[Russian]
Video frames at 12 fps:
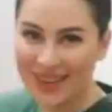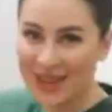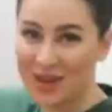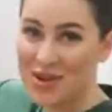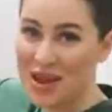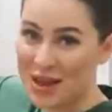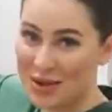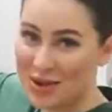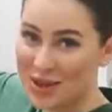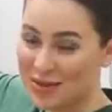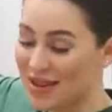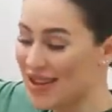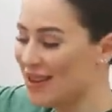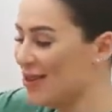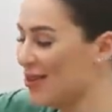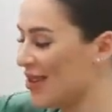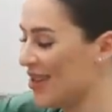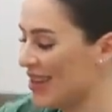но ни одной же мне это
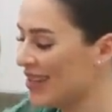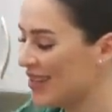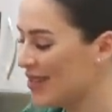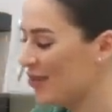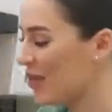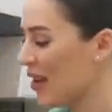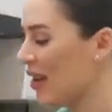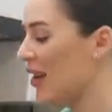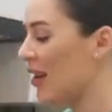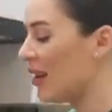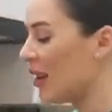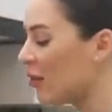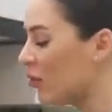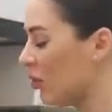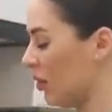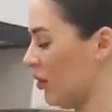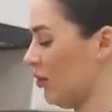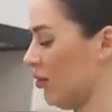все есть. Так
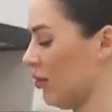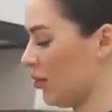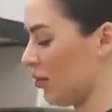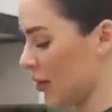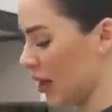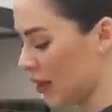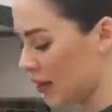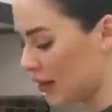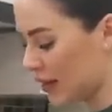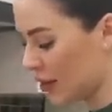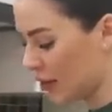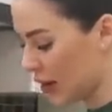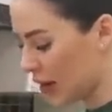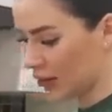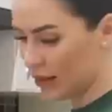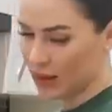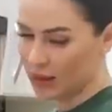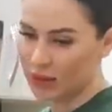вот, это не самое
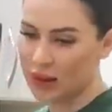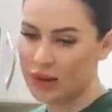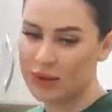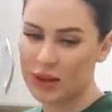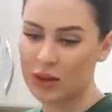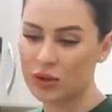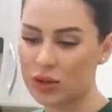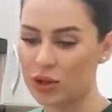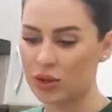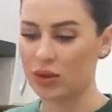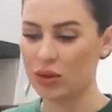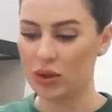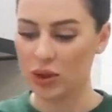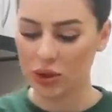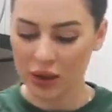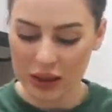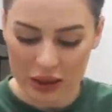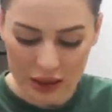главное. Главное то, что еще
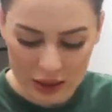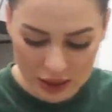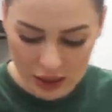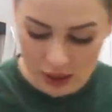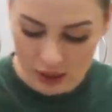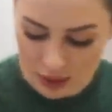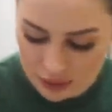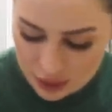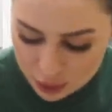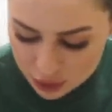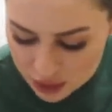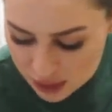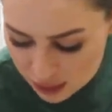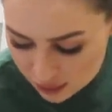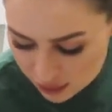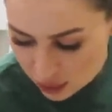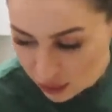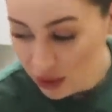я заказала две порции
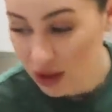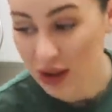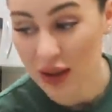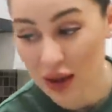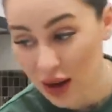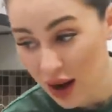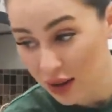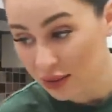свиного шашлыка